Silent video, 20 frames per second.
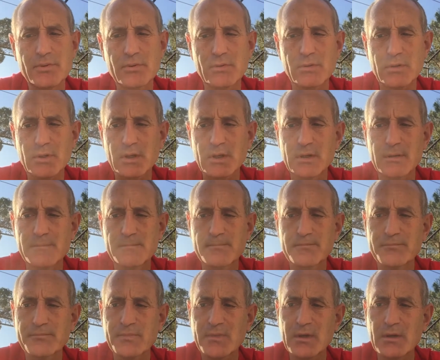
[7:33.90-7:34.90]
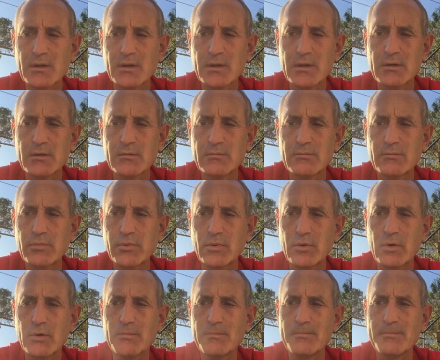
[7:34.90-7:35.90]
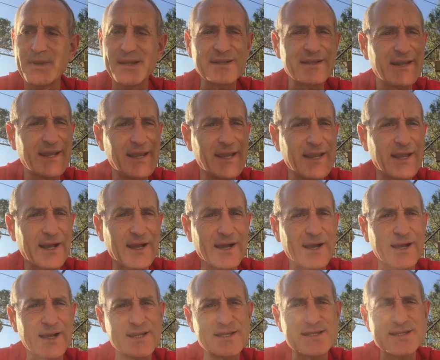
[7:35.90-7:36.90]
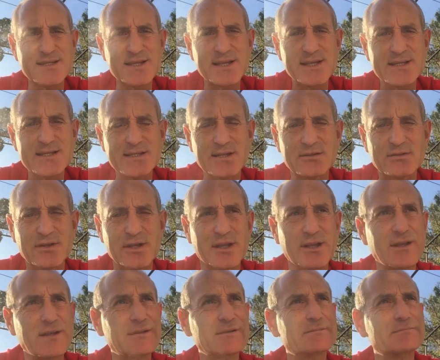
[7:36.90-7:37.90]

pour, pour m'aider à rester centré.